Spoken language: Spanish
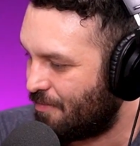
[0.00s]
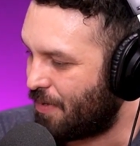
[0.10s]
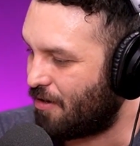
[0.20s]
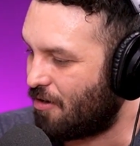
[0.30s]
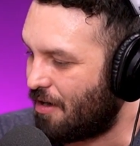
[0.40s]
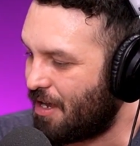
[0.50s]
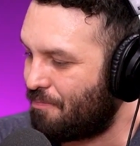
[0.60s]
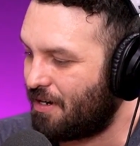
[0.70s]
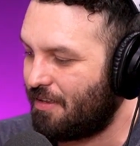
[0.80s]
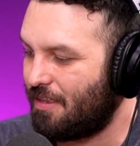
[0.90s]
pero
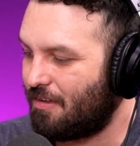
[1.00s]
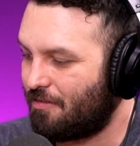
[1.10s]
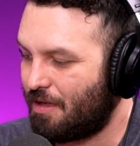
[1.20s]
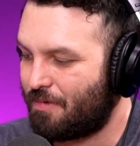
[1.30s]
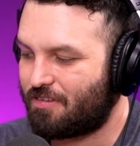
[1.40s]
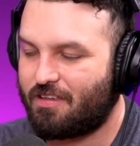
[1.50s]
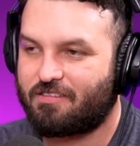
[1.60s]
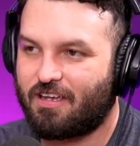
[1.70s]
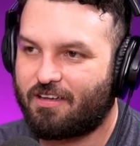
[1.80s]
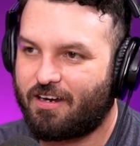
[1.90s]
había perdido
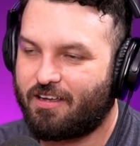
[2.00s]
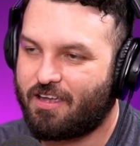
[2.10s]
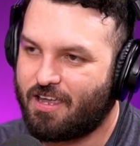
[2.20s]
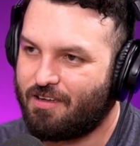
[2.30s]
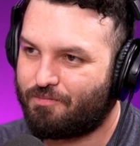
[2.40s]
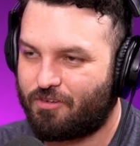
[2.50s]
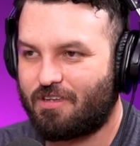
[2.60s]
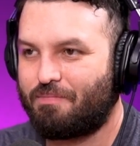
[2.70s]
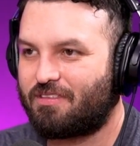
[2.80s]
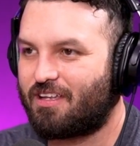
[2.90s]
demasiada sangre y pues
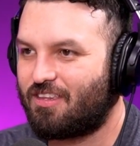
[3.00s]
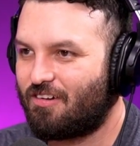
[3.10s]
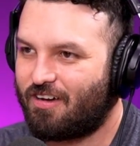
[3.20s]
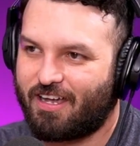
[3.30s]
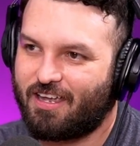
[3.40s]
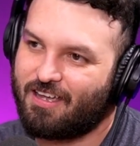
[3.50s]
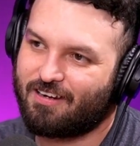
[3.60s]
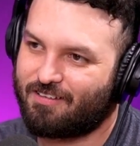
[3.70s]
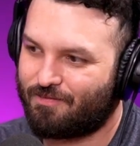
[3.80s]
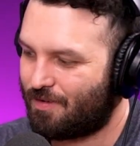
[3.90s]
se petateó ahí
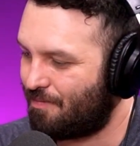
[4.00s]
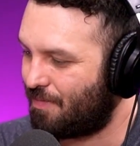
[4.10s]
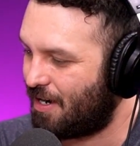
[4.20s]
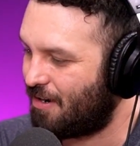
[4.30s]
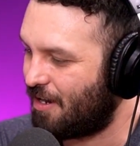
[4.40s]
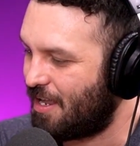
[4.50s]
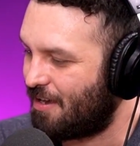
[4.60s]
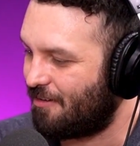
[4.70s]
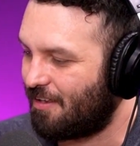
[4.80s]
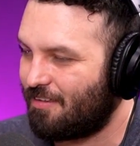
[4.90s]
en, plena
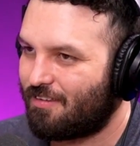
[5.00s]
orilla, ¿verdad?